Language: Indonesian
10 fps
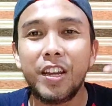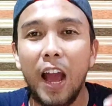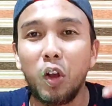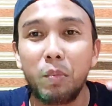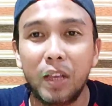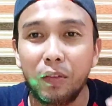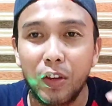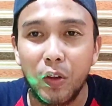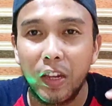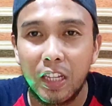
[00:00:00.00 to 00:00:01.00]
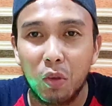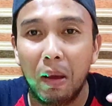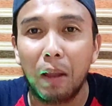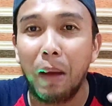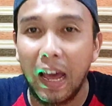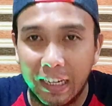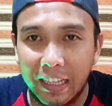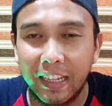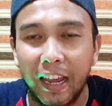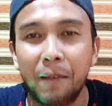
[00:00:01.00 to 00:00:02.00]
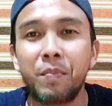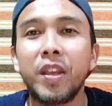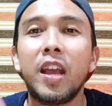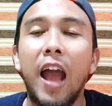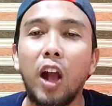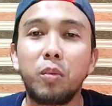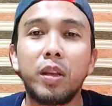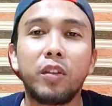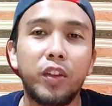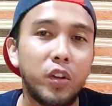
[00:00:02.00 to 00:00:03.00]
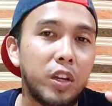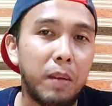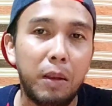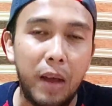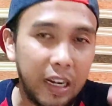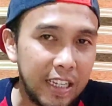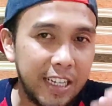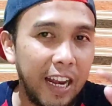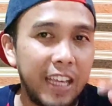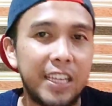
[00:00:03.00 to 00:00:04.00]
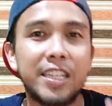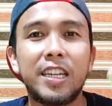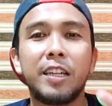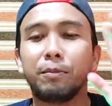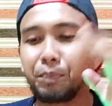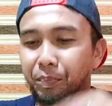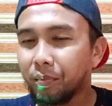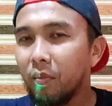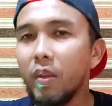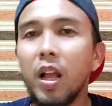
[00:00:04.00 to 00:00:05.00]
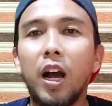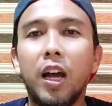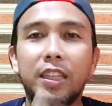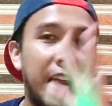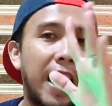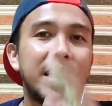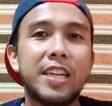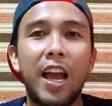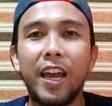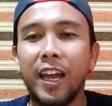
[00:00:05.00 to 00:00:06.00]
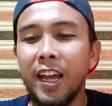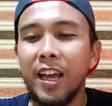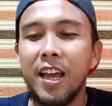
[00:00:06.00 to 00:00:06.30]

jadi aku bikin video ini tuh malam hari ya. Aku bikin video ini malam hari sekali lagi jadi uh, tenang aja ya.